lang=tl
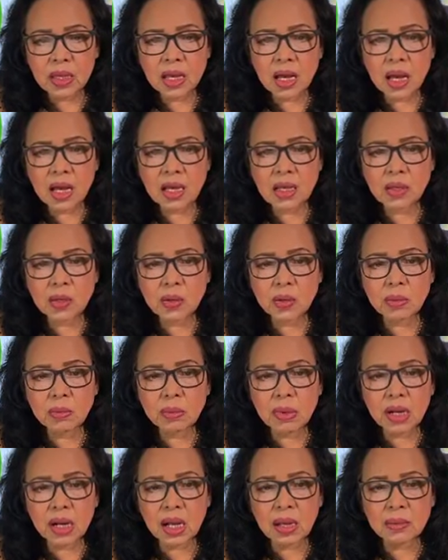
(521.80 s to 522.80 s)
Kaya ngayon,
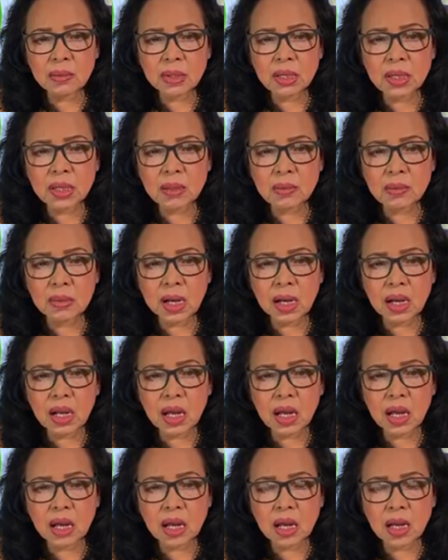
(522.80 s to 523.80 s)
maraming
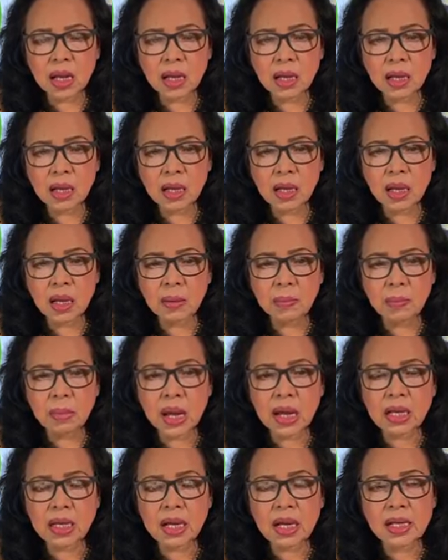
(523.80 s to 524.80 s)
mga uh,
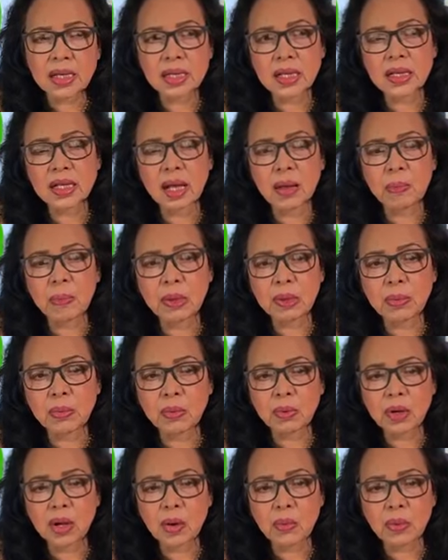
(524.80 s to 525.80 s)
bagay na dapat
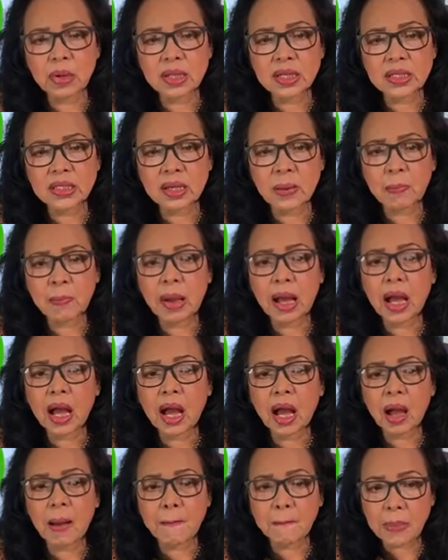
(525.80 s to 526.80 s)
mong gawin sa
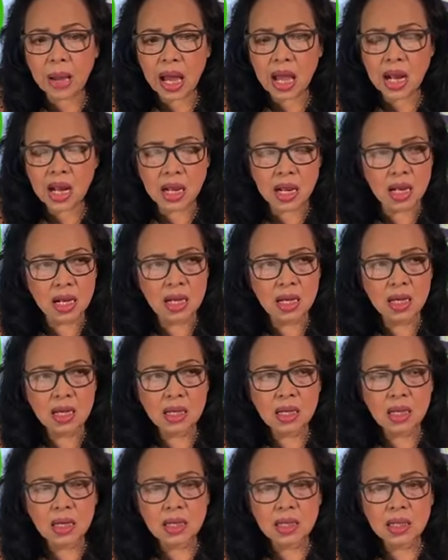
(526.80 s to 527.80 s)
pangangapal
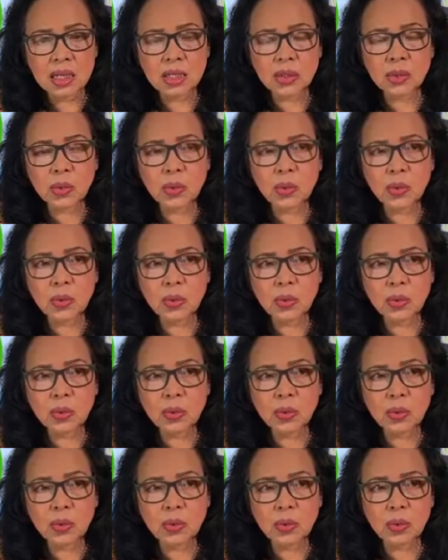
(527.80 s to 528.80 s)
nitong
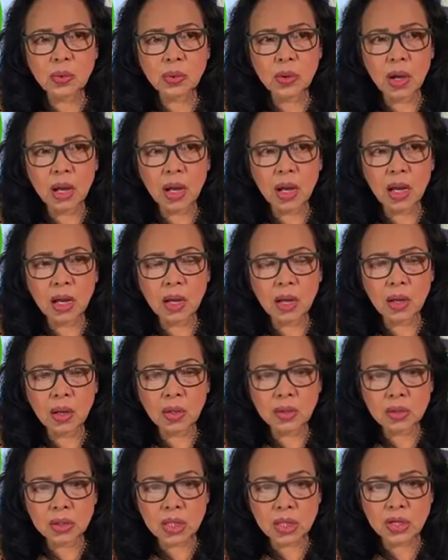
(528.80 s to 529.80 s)
uh,
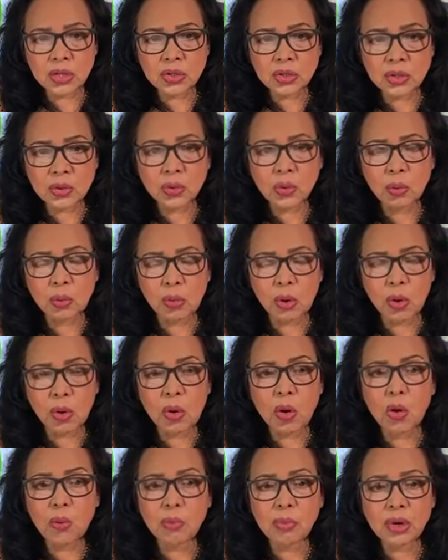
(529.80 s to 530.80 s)
tissue,
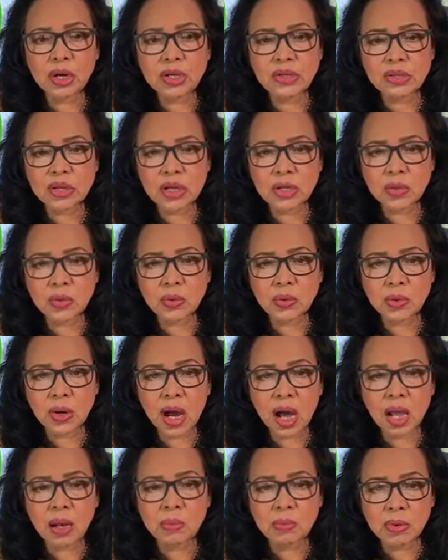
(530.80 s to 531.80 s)
kumocover sa
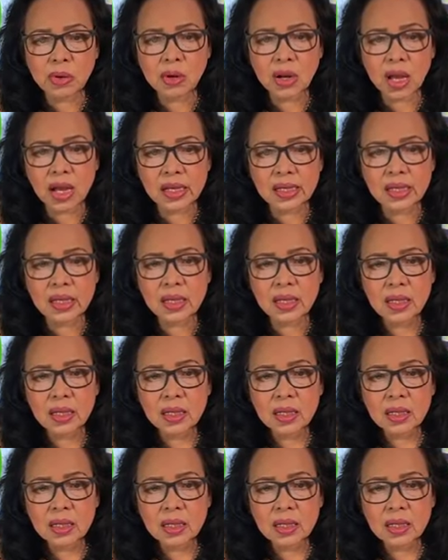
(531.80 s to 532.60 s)
yung alveoli.